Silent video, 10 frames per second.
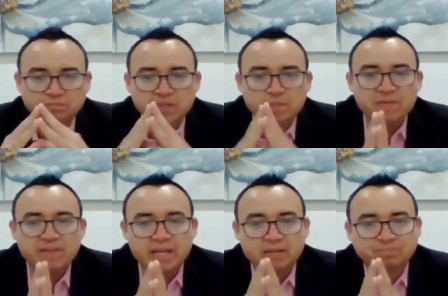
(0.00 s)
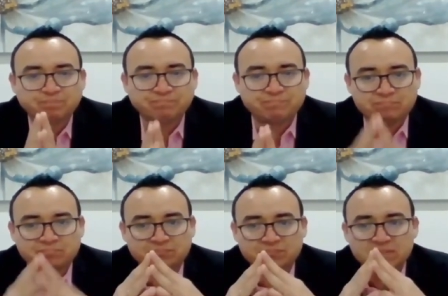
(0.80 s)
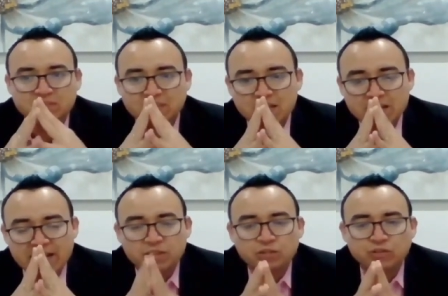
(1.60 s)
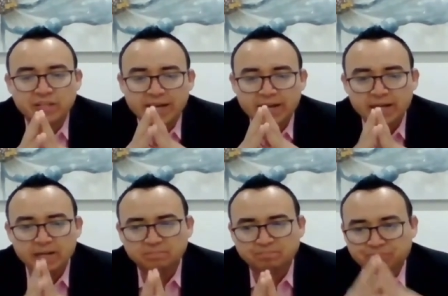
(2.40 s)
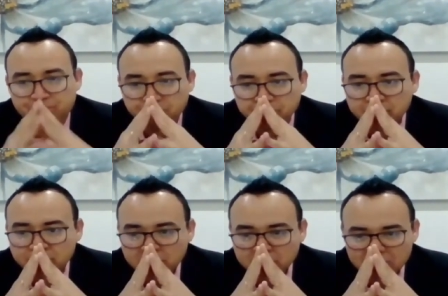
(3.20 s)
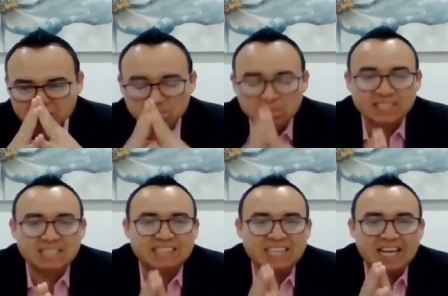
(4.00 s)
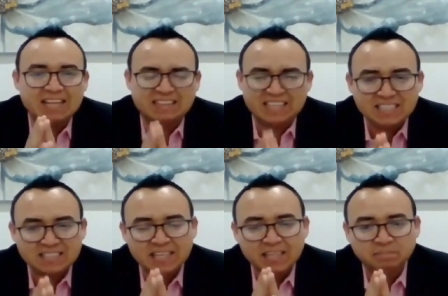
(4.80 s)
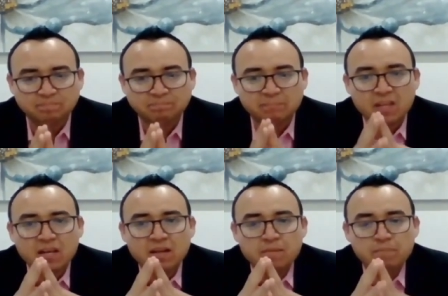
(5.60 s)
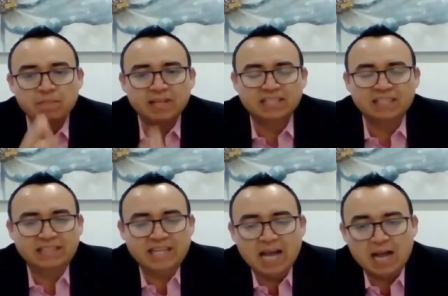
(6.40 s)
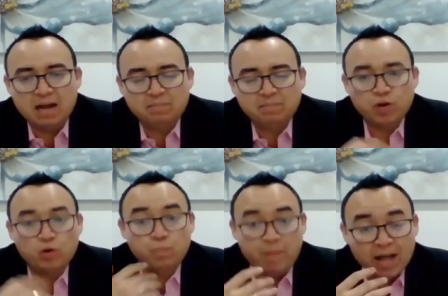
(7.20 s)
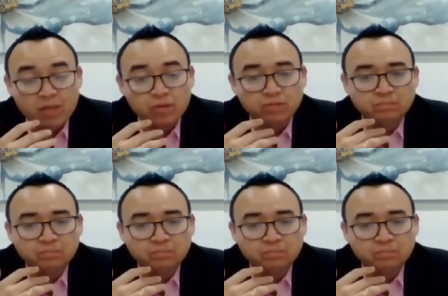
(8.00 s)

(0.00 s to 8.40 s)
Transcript: de mi vida, en donde me sentía triste, me sentía preocupado,